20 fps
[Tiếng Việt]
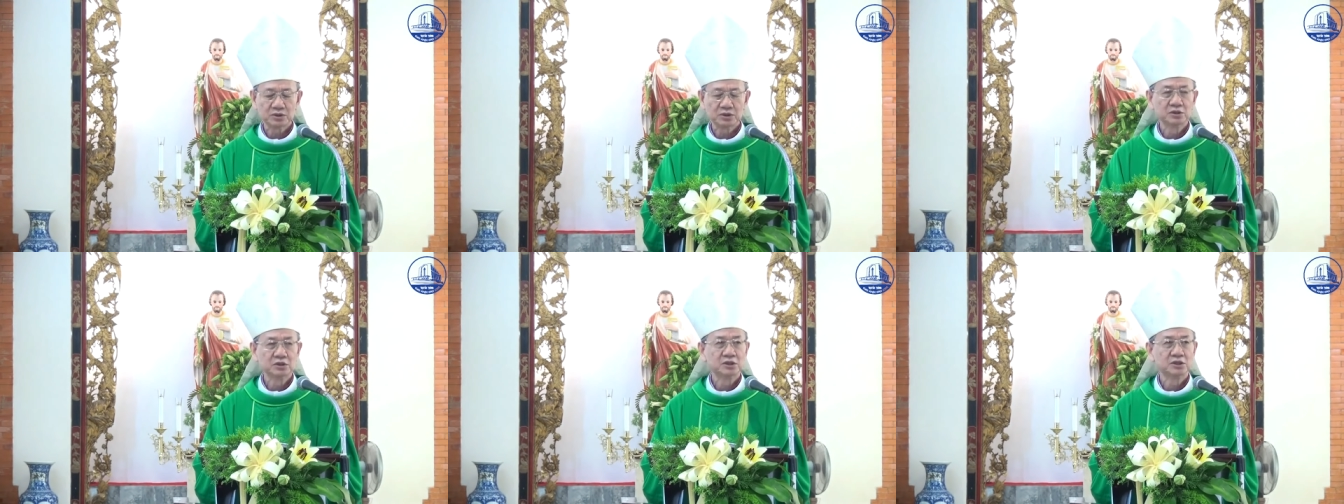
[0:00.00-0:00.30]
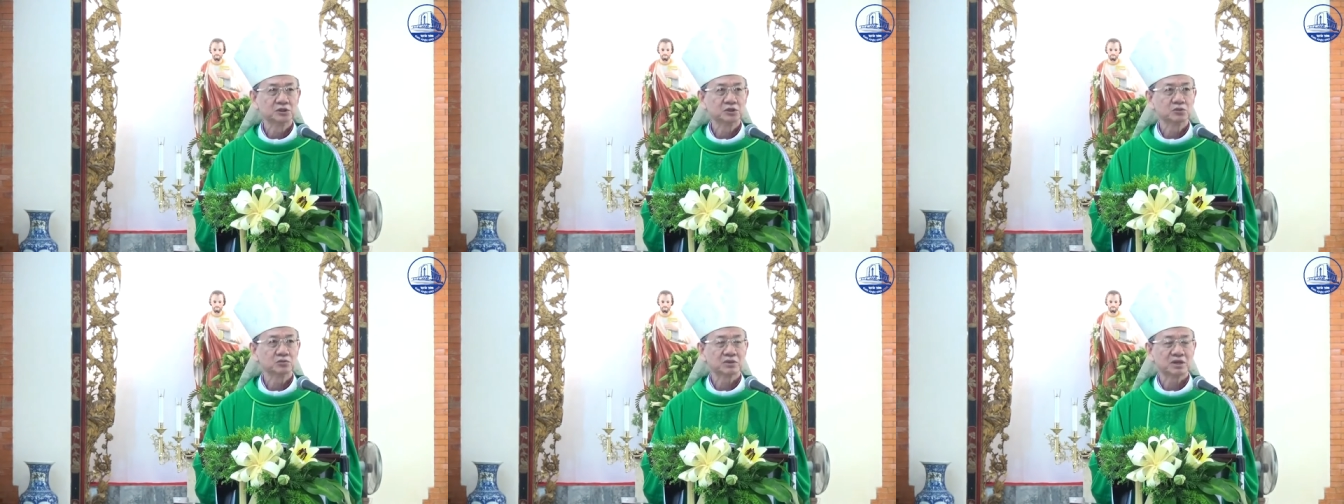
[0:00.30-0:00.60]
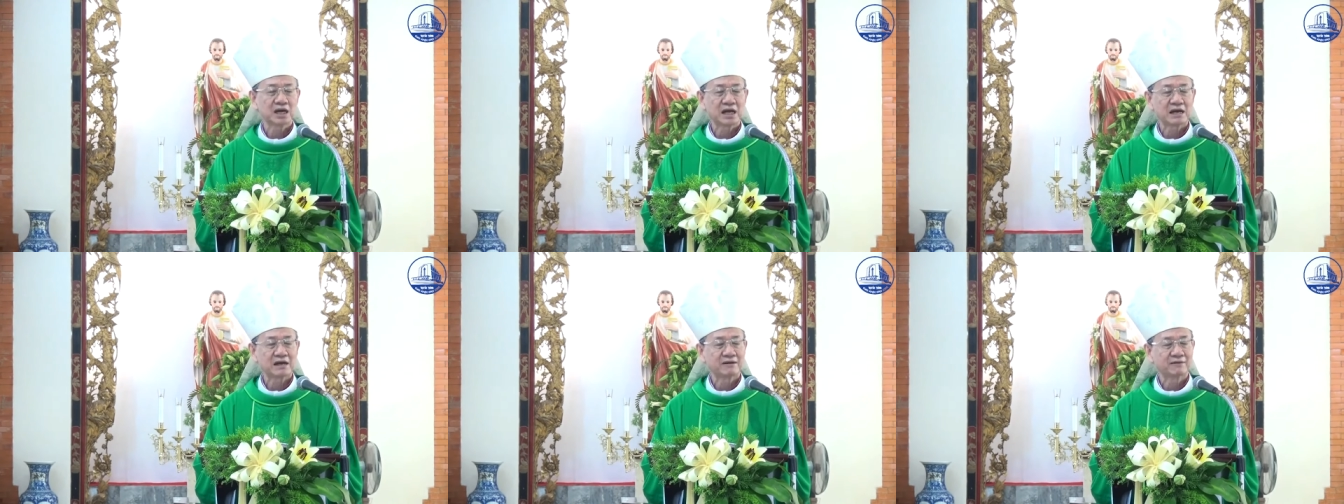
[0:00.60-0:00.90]
đưa chúng
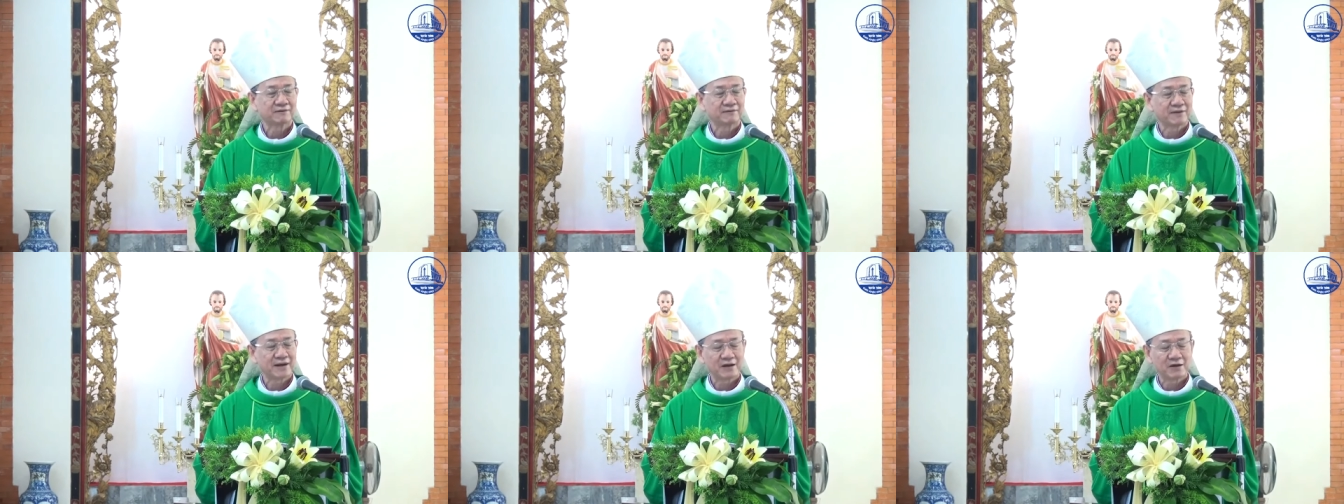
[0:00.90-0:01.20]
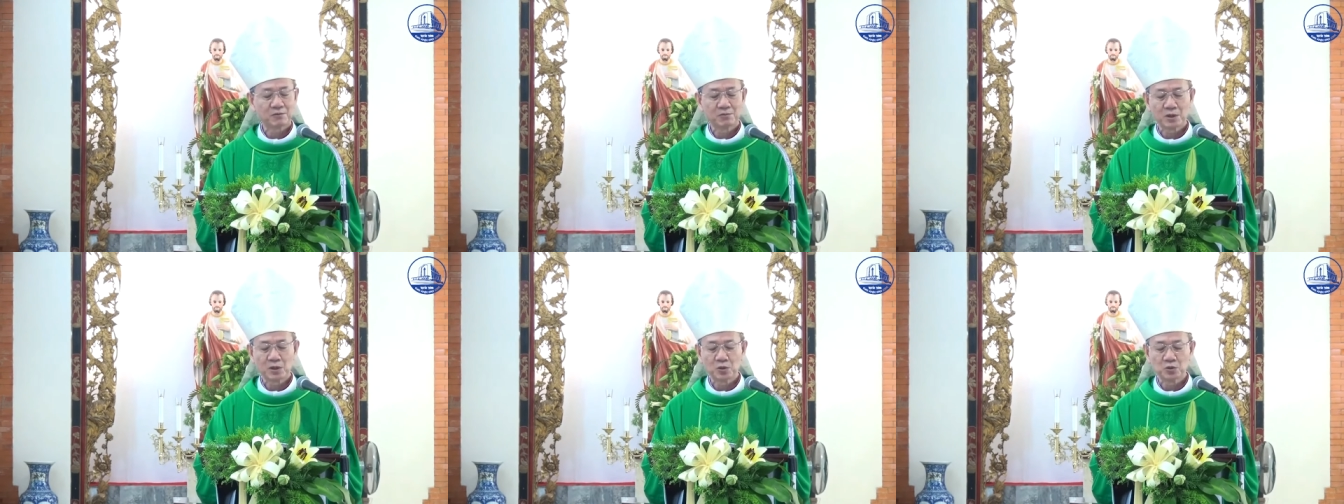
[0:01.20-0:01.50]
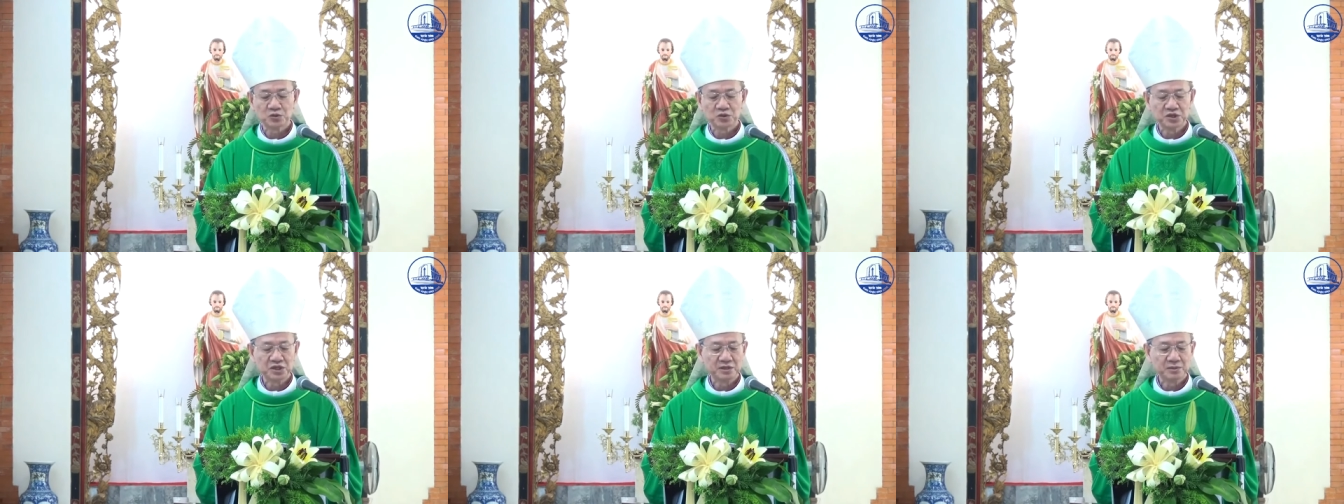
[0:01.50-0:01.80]
ta vào màu
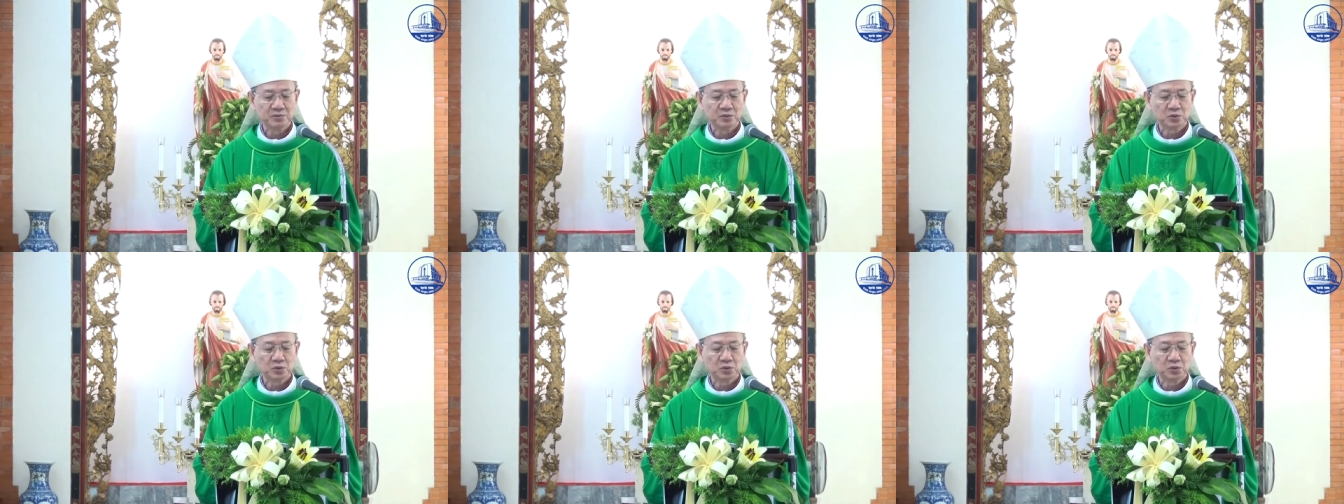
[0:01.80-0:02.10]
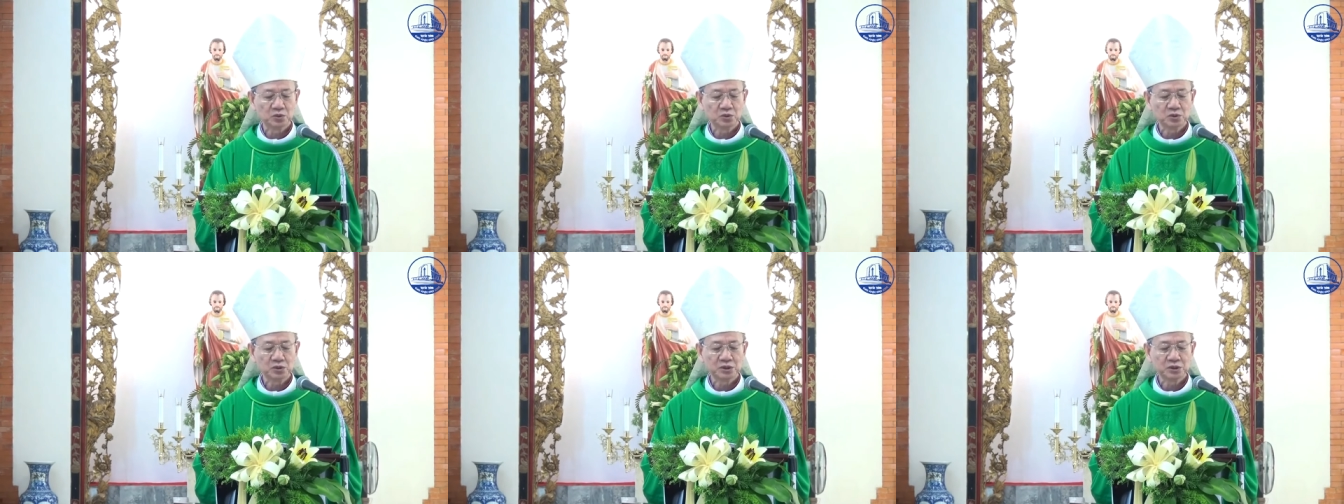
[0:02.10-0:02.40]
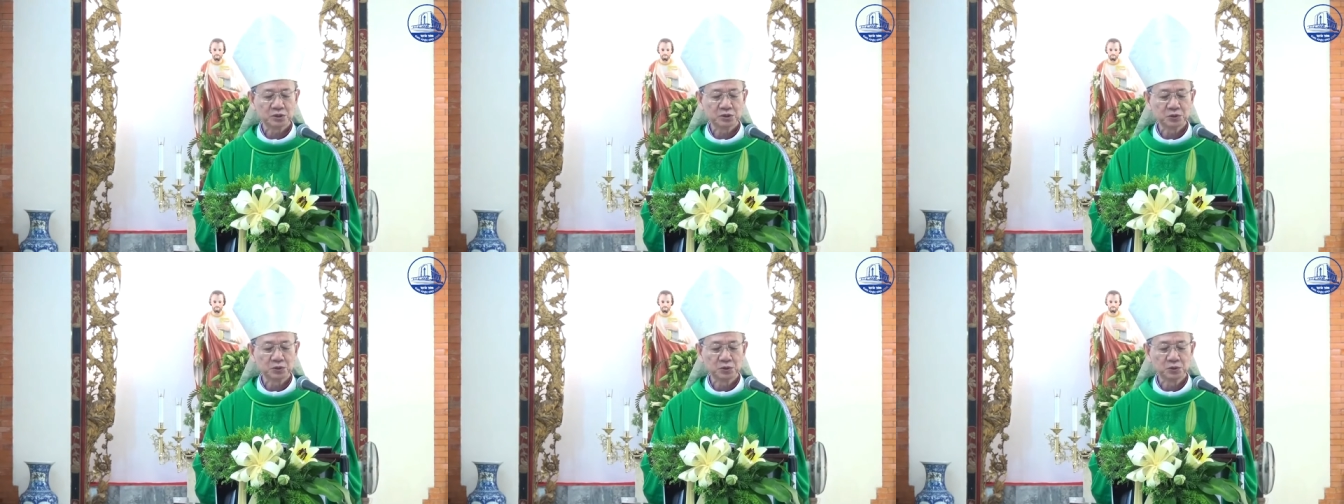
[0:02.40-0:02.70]
nhiệm của Chúa
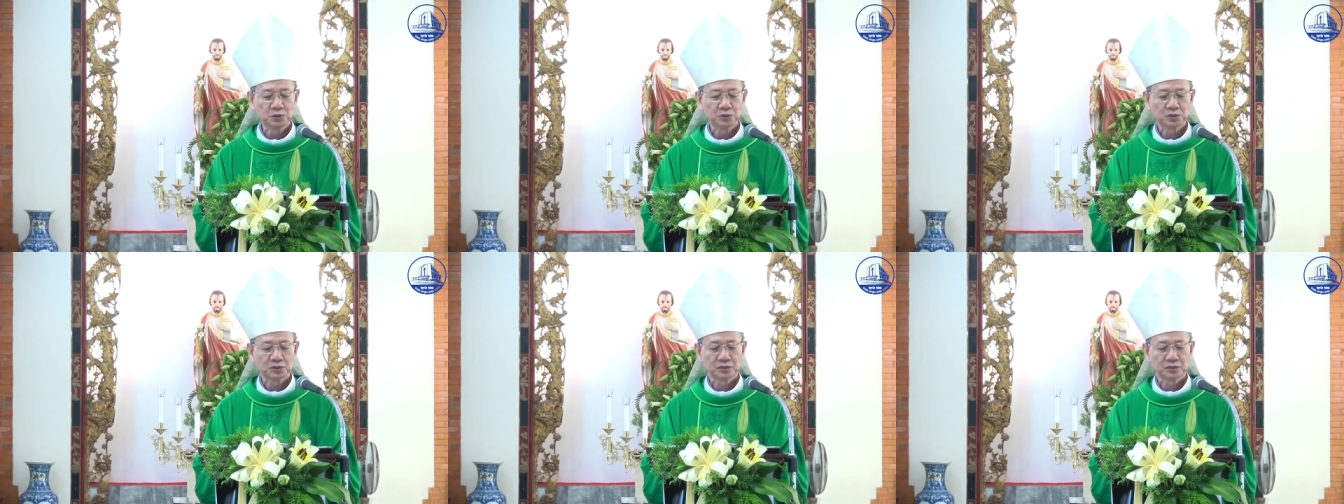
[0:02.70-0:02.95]
Giêsu